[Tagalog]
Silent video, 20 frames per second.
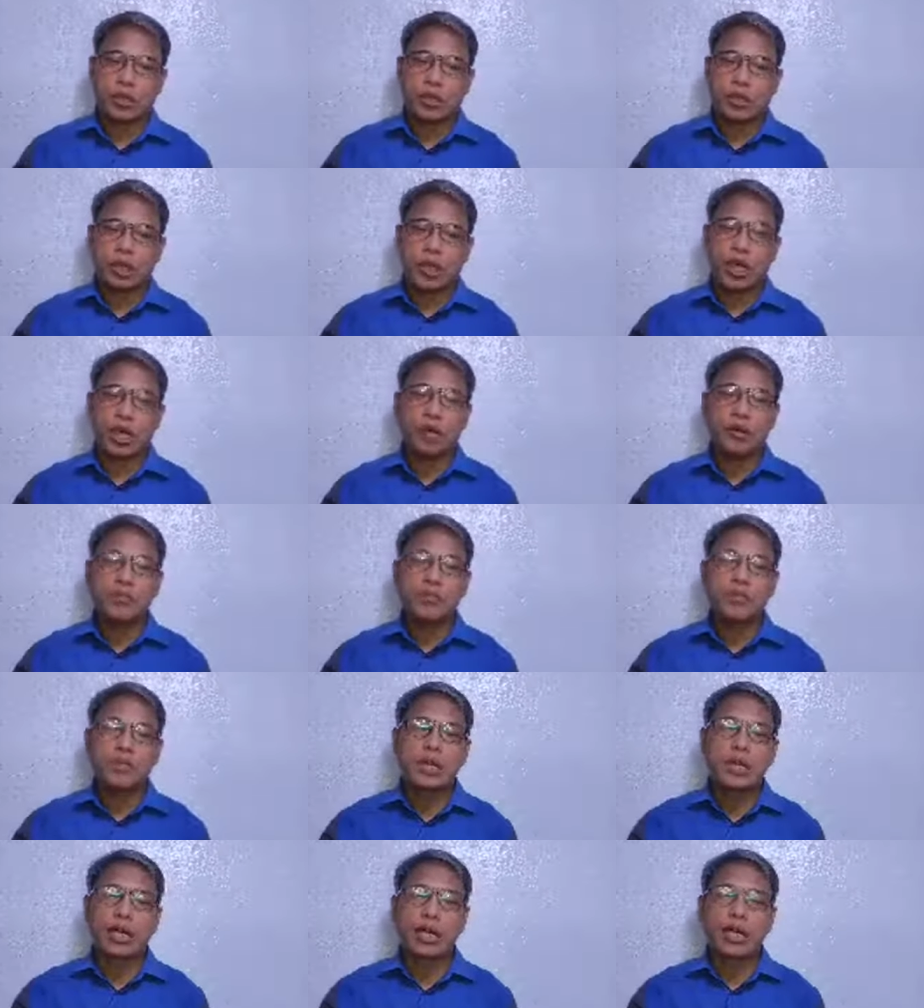Love
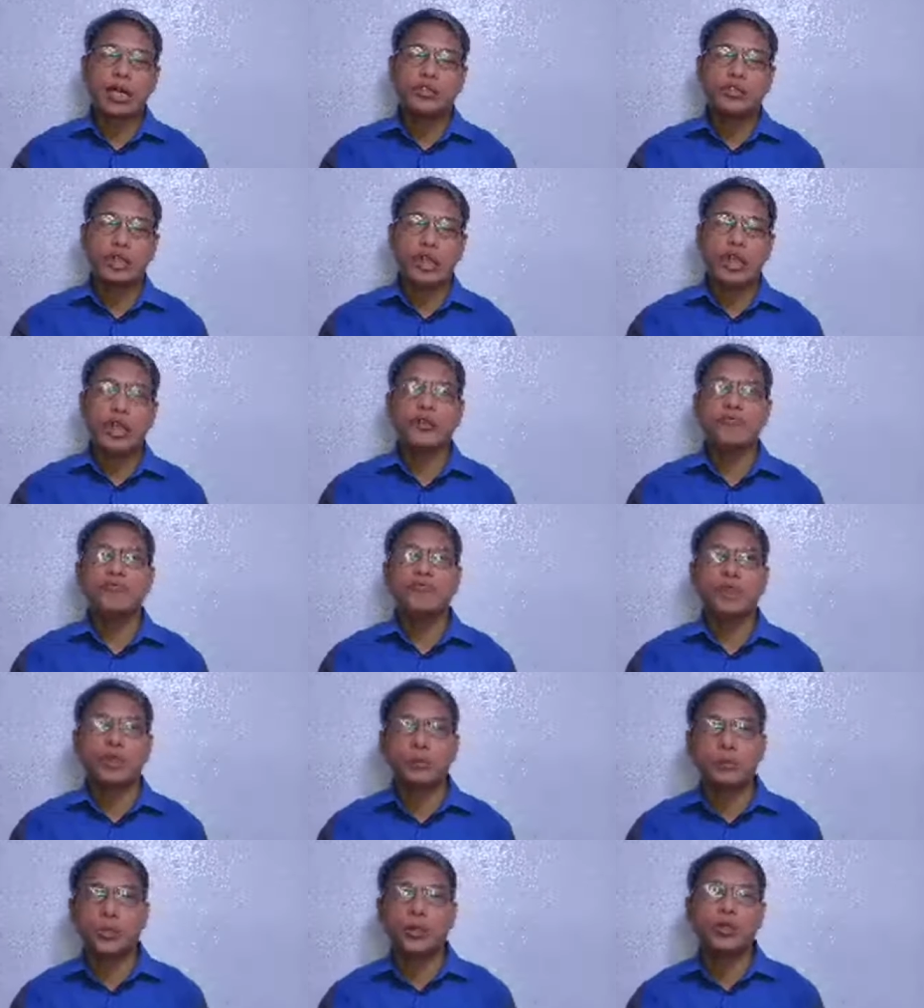God and
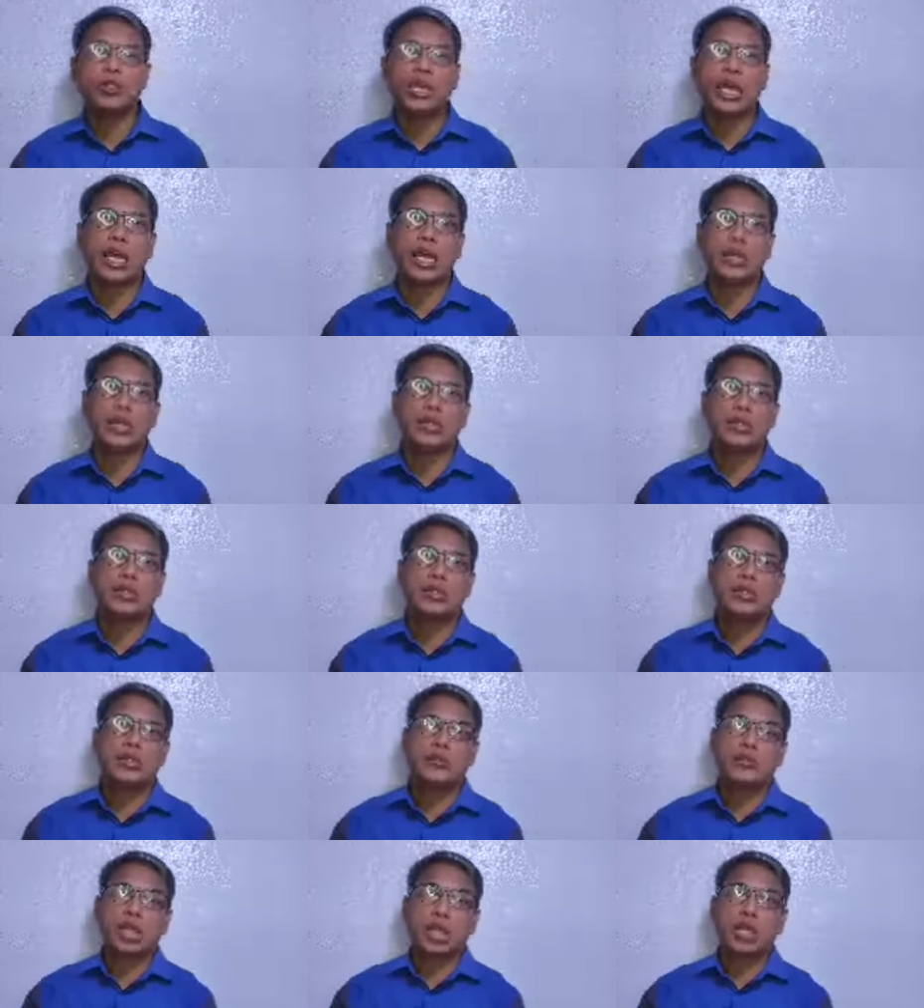people dahil
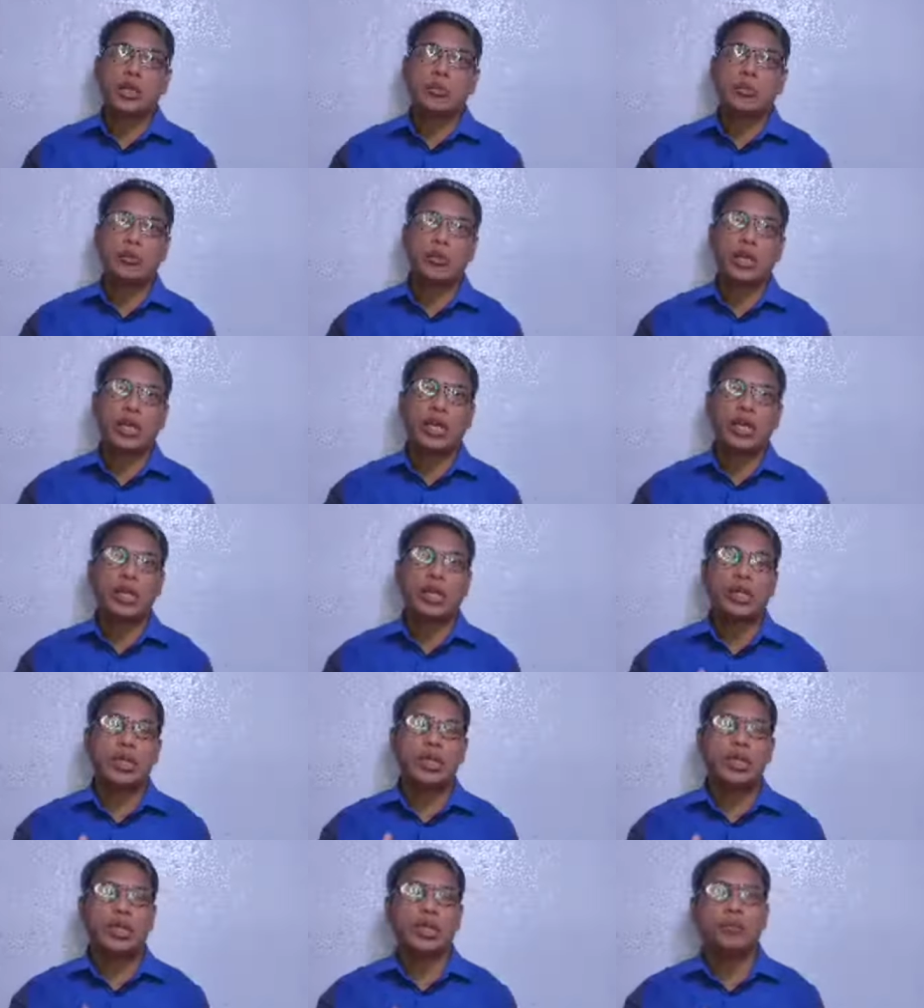tayo po
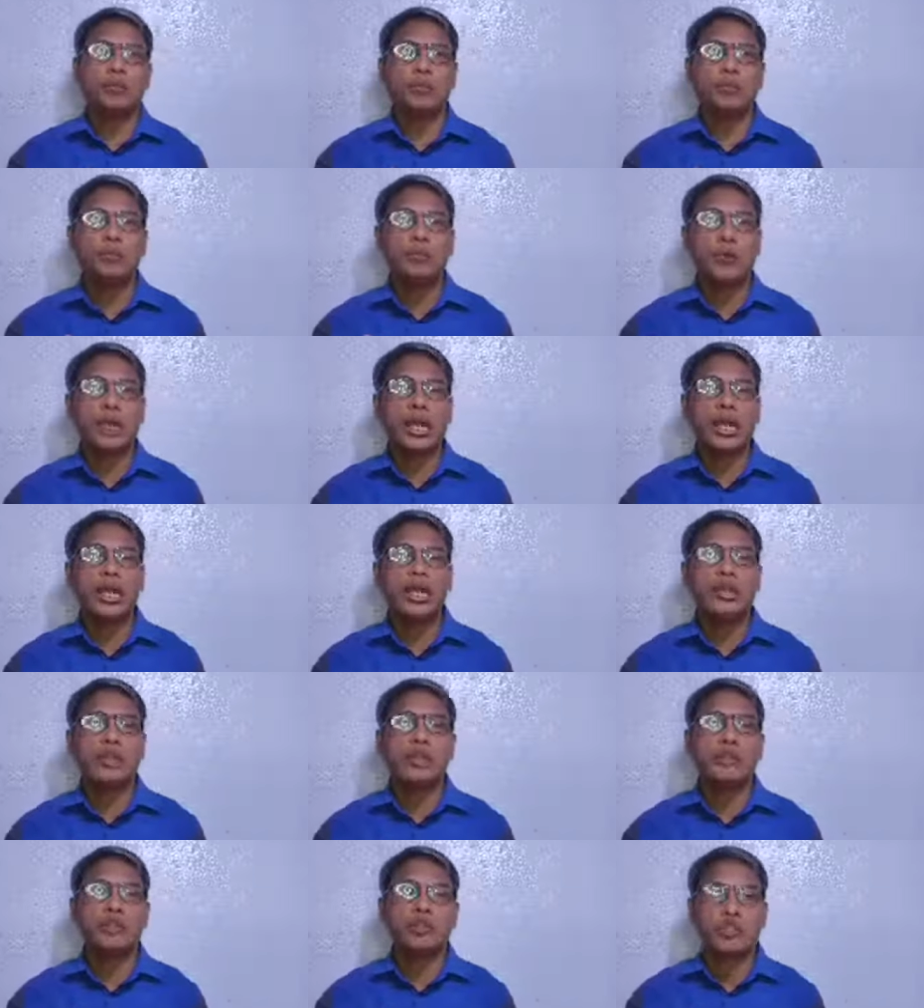ay nabubuhay
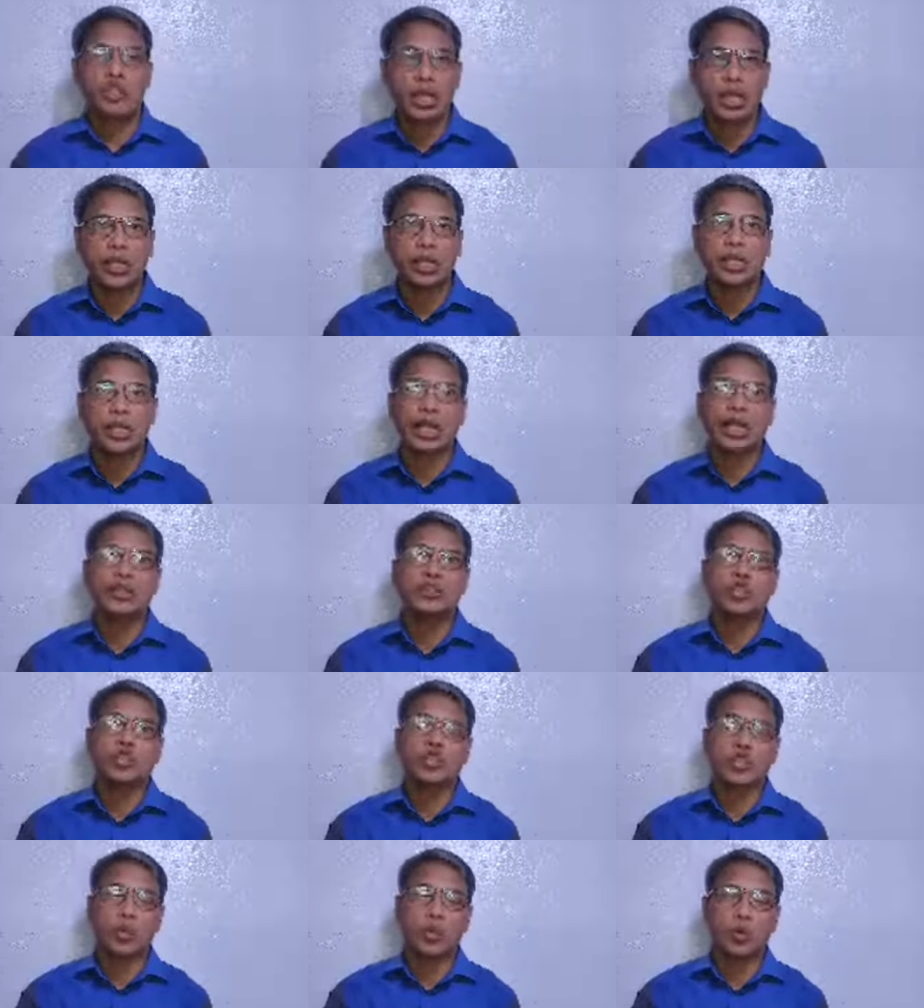na minsan lang
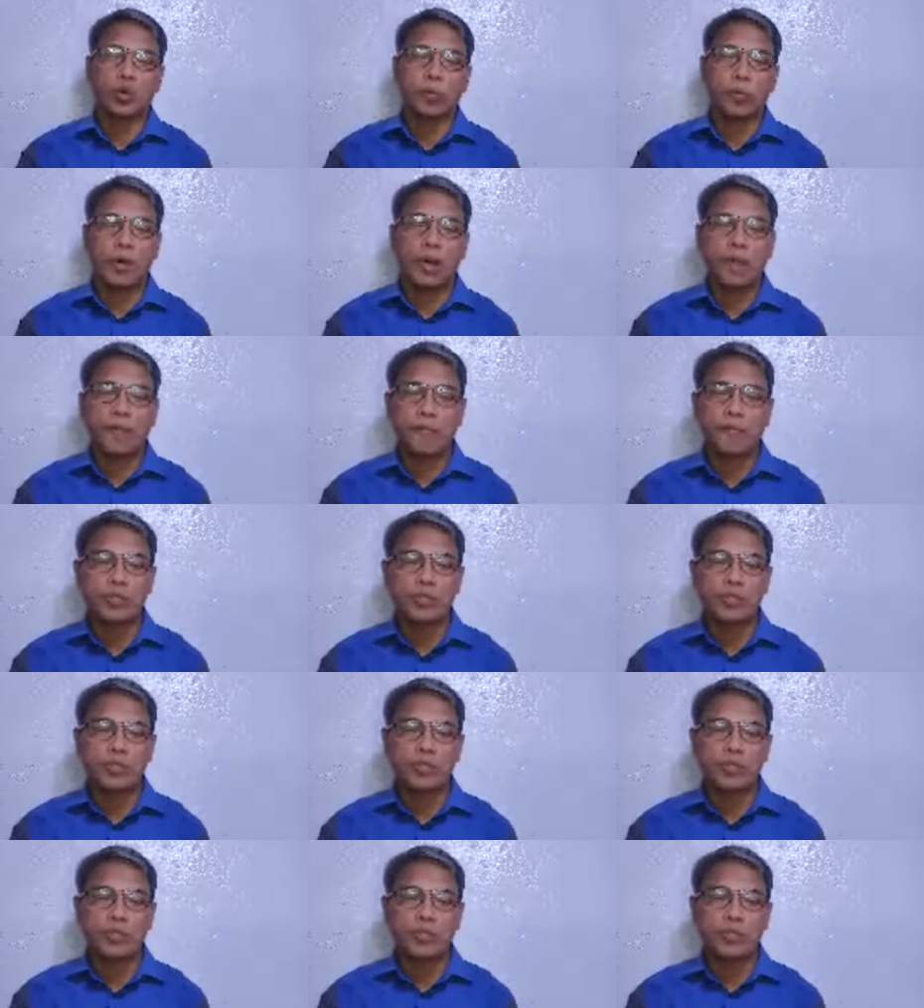dito sa lupa.